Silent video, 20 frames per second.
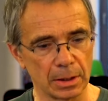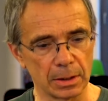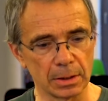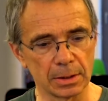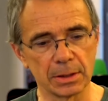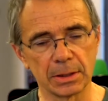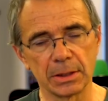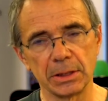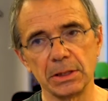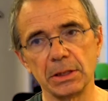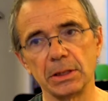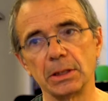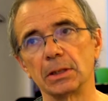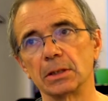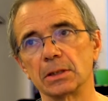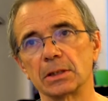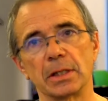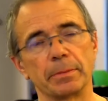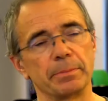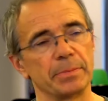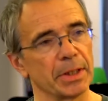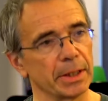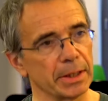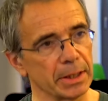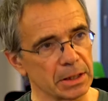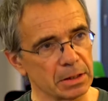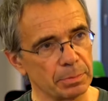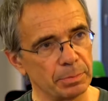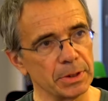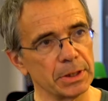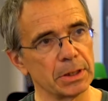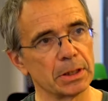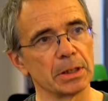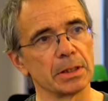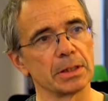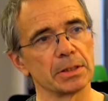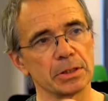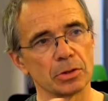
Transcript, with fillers: si c'est bien expliqué,